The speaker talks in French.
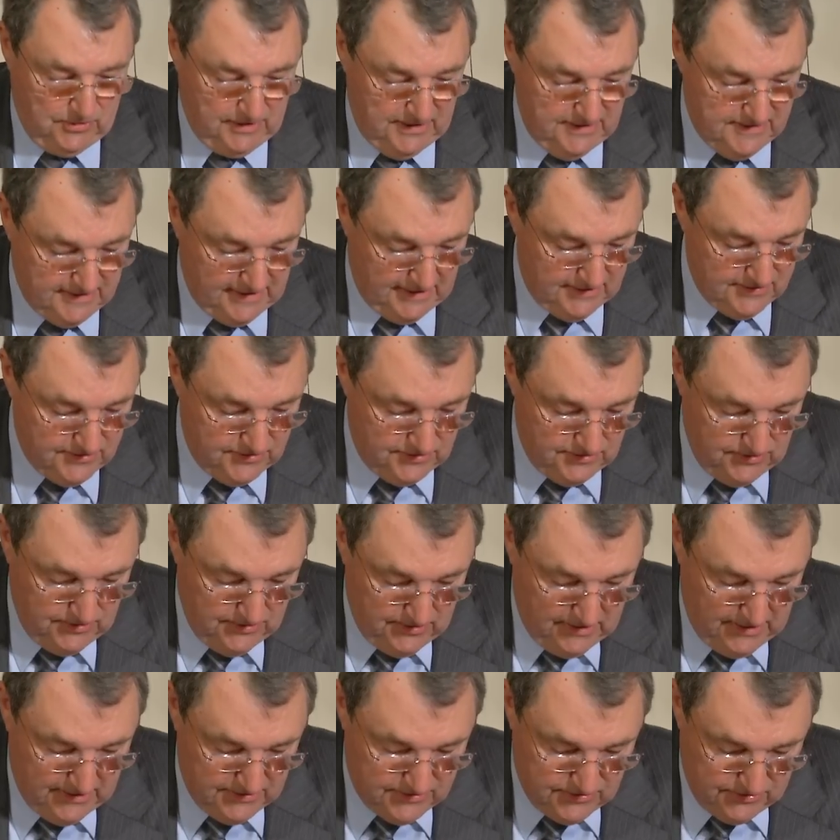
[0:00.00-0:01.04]
risque à
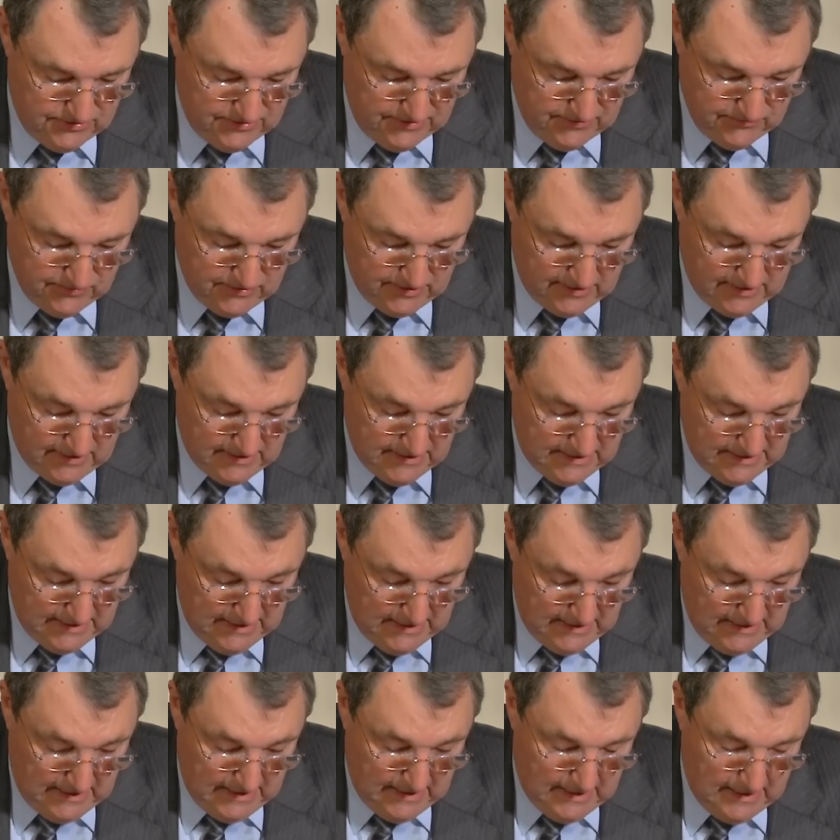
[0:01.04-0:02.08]
ce niveau-là.
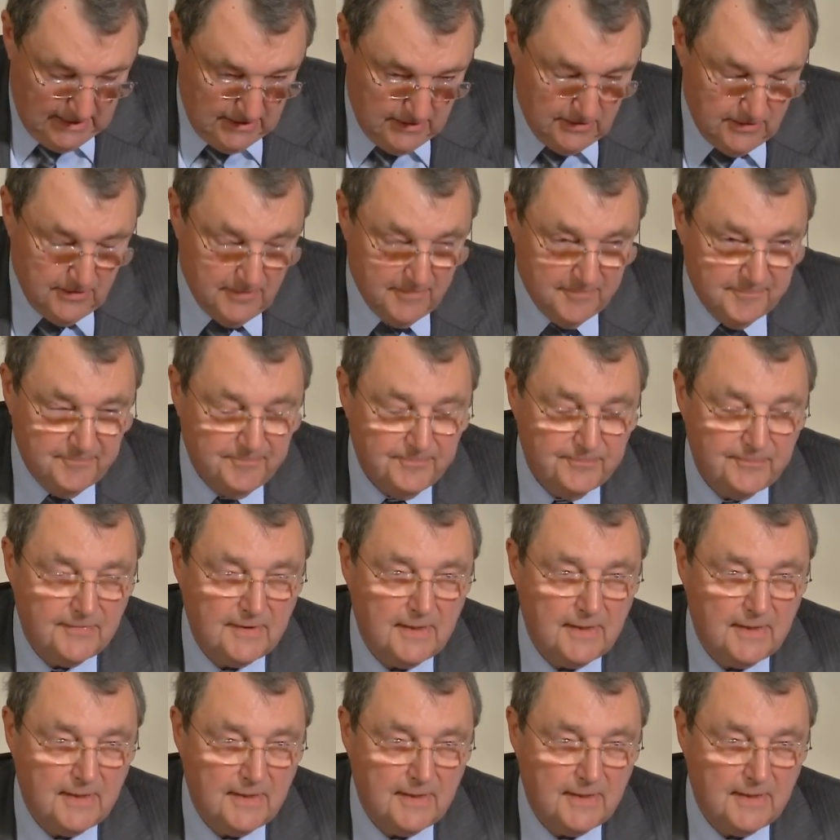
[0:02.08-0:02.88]
Alors,